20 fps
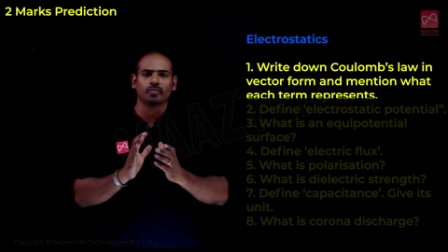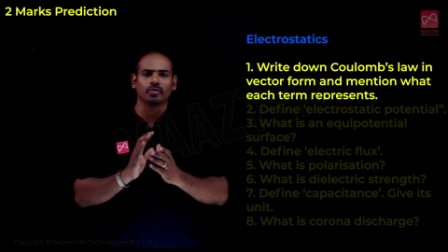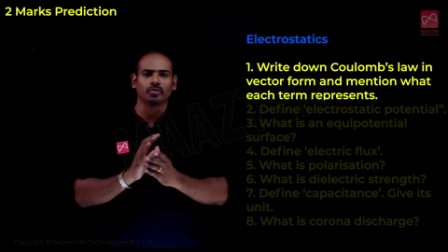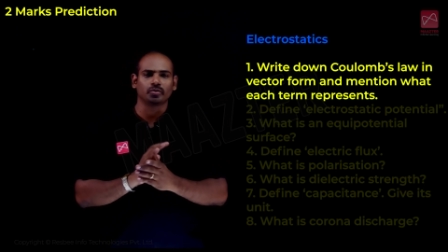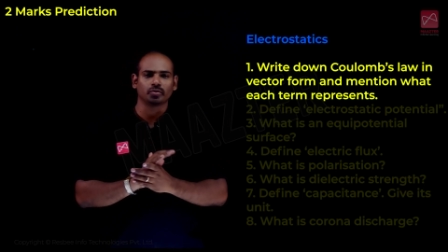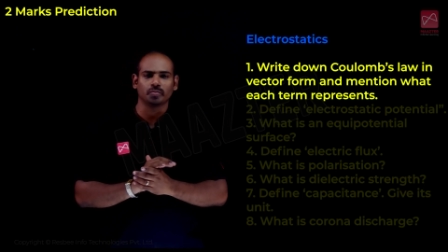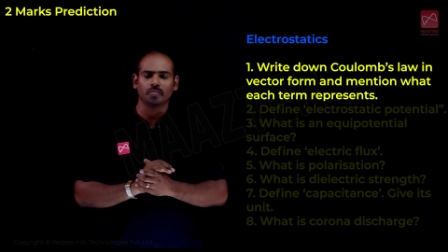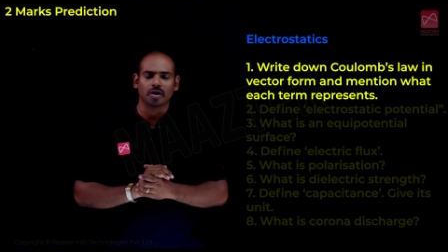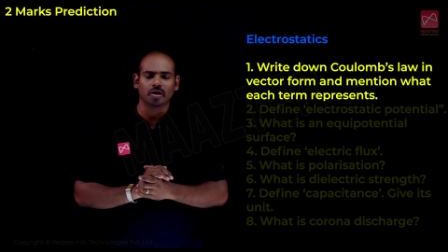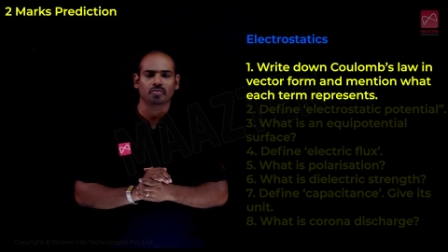ஒரு
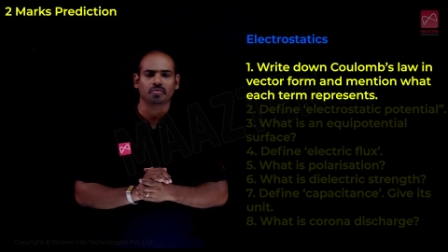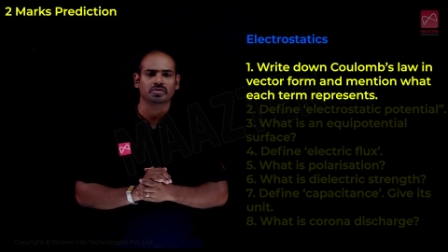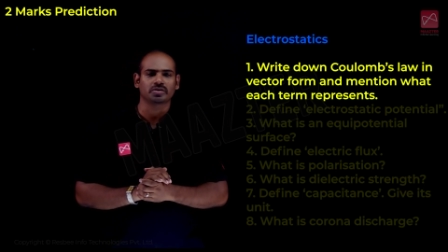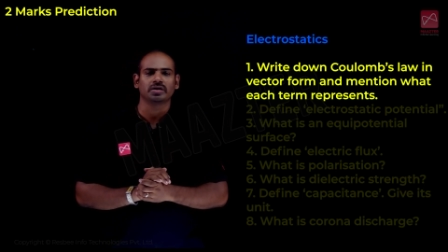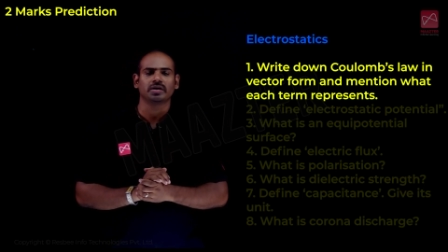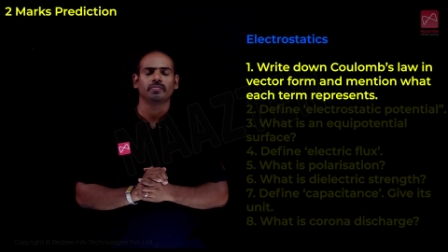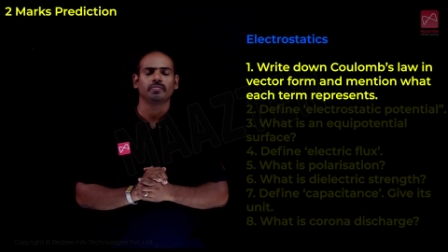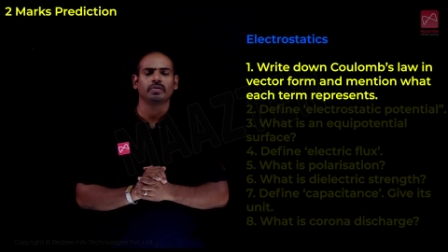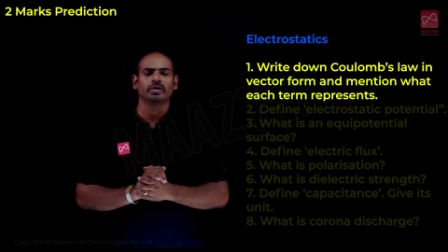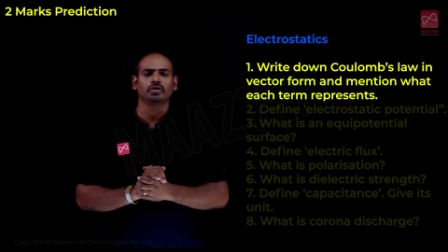டூ மார்க்
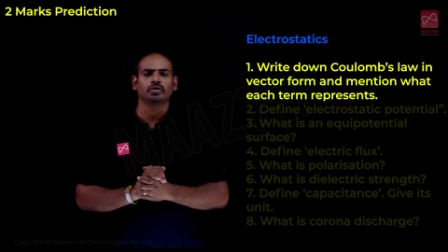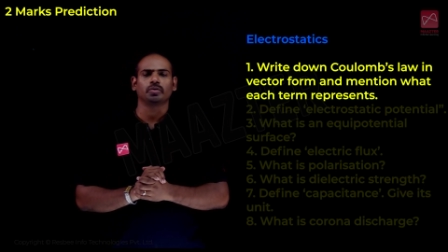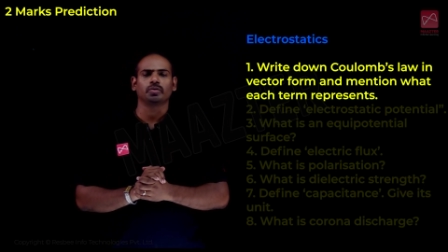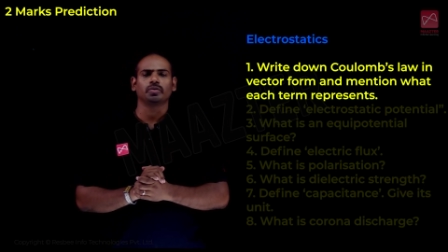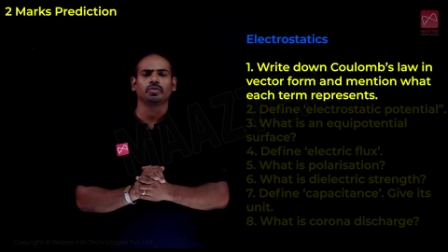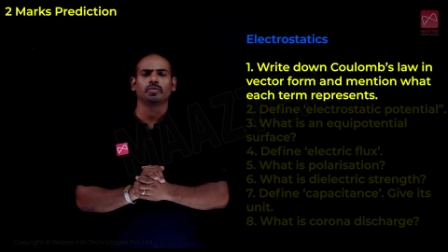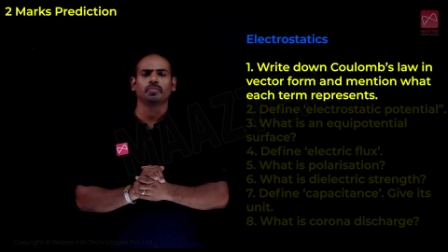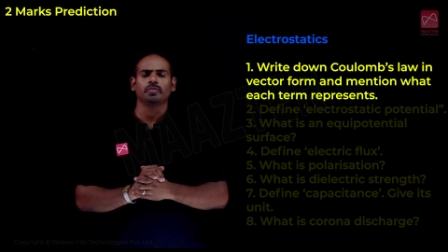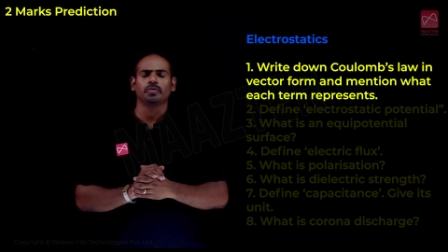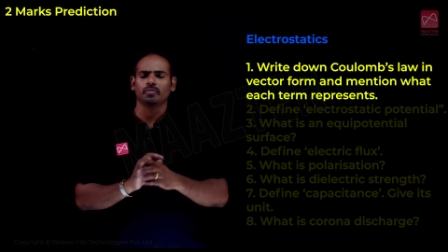கொஸ்டின் நம்ம
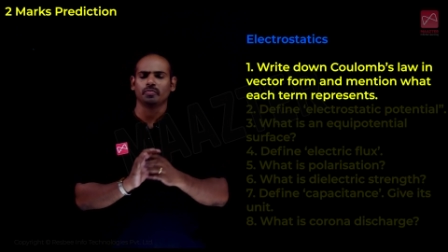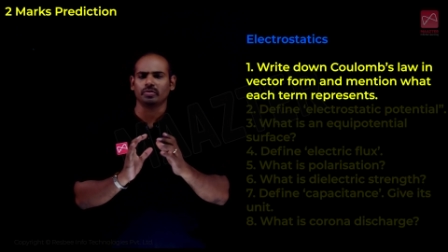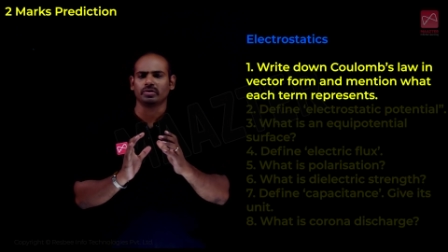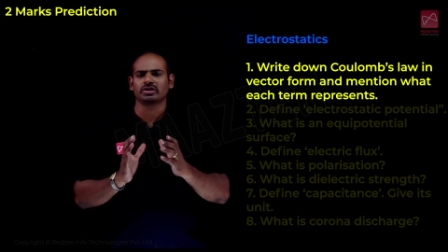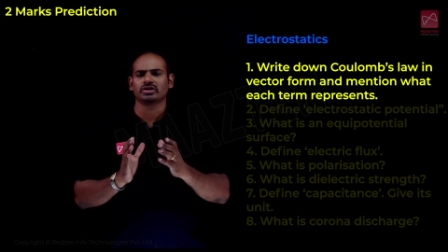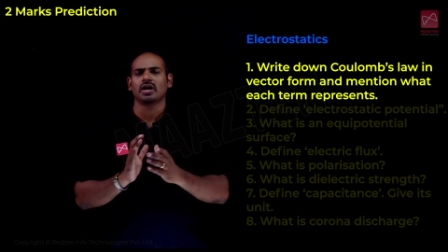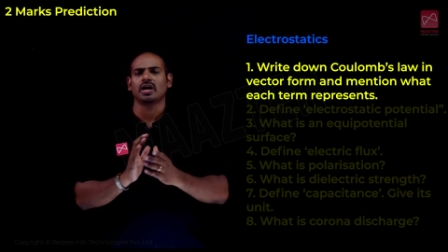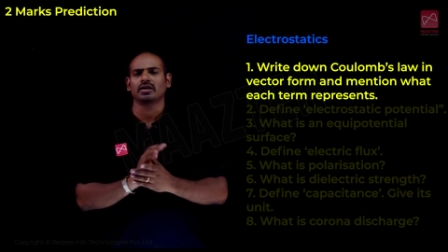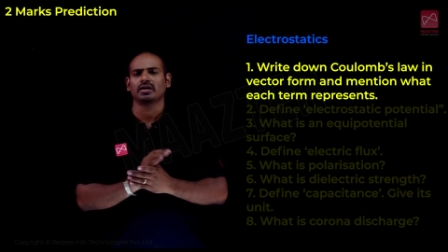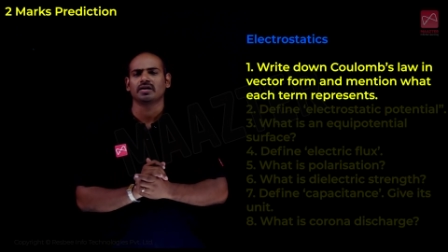பார்த்துருந்துருப்போம் ஒரு
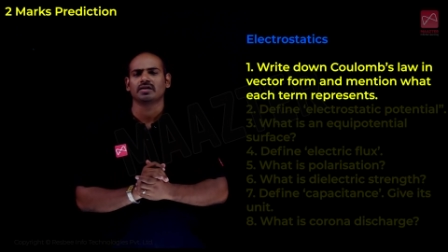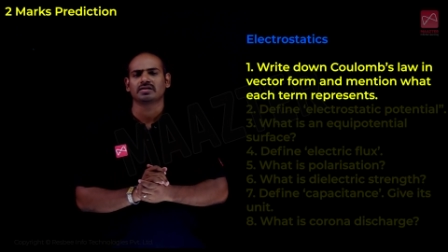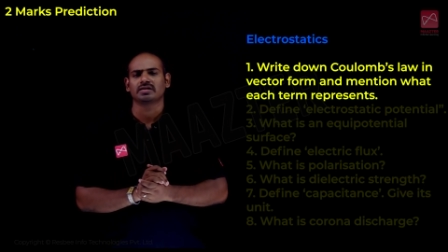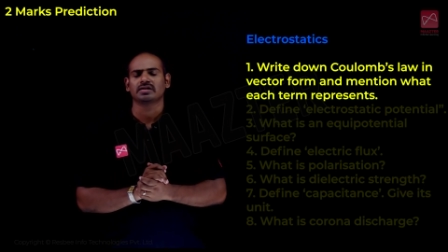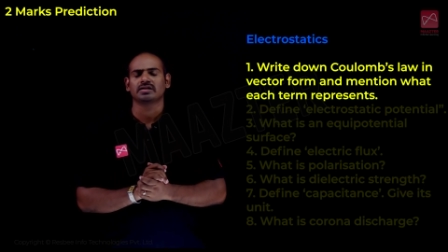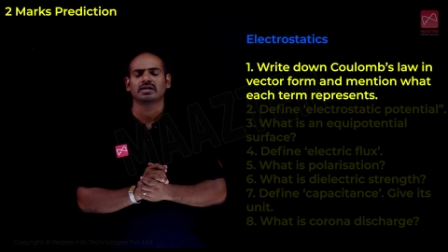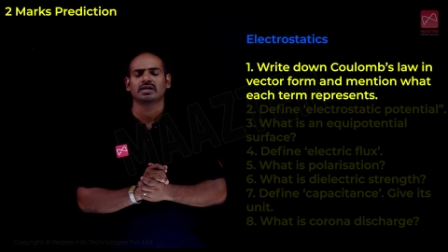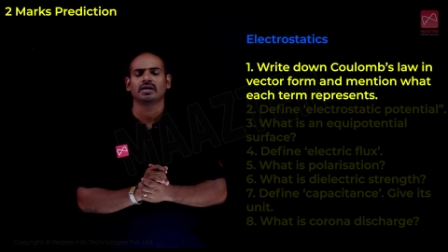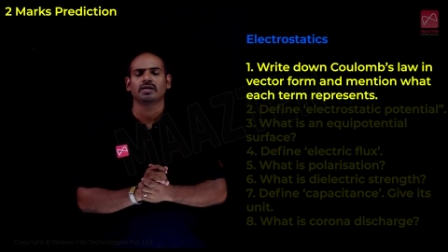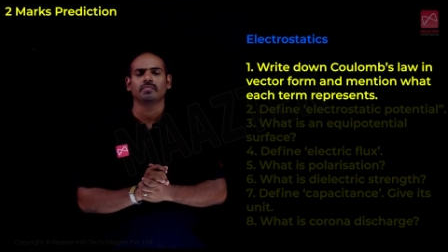ஷார்ட்
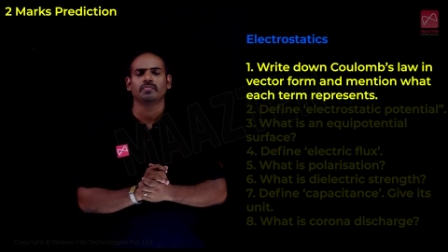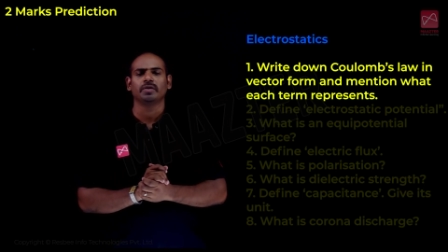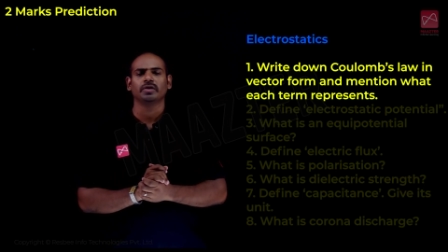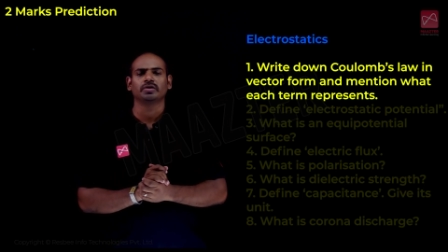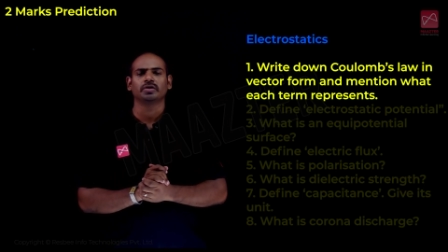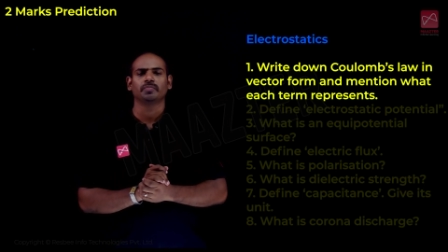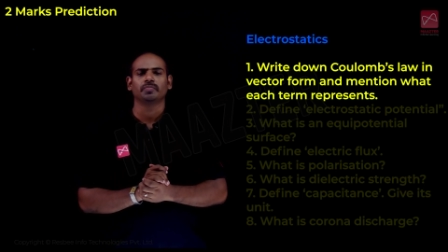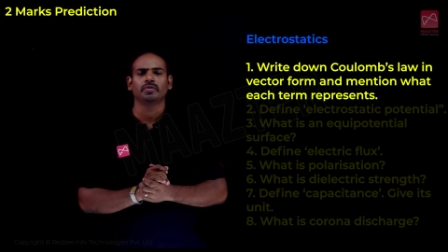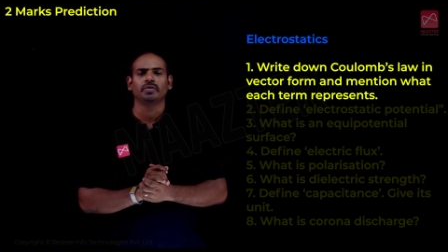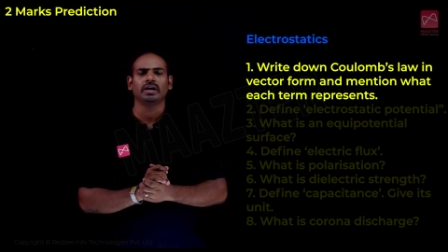ஆன்சர்ஸில் நம்ம
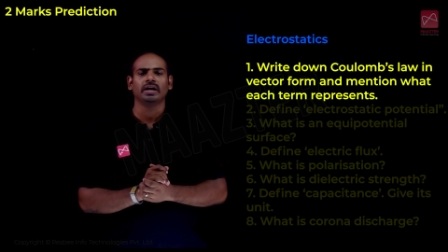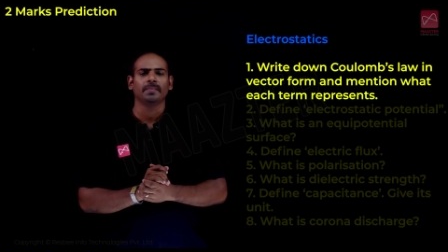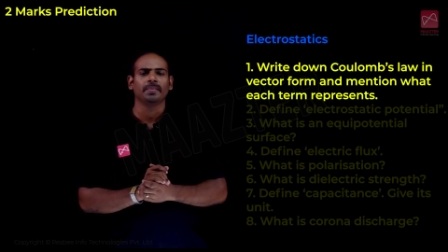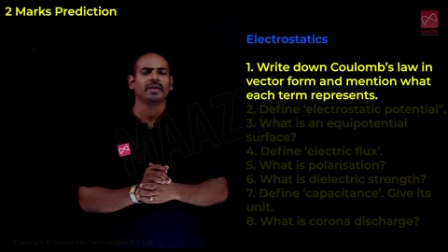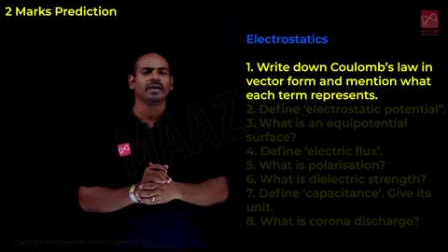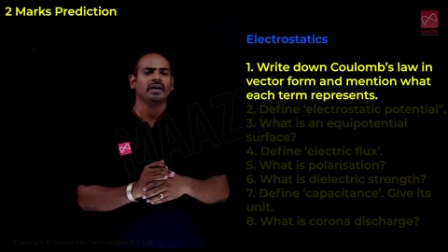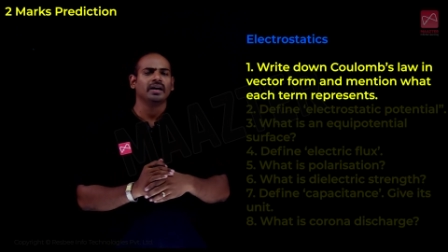பார்த்துருப்போம் இல்லையா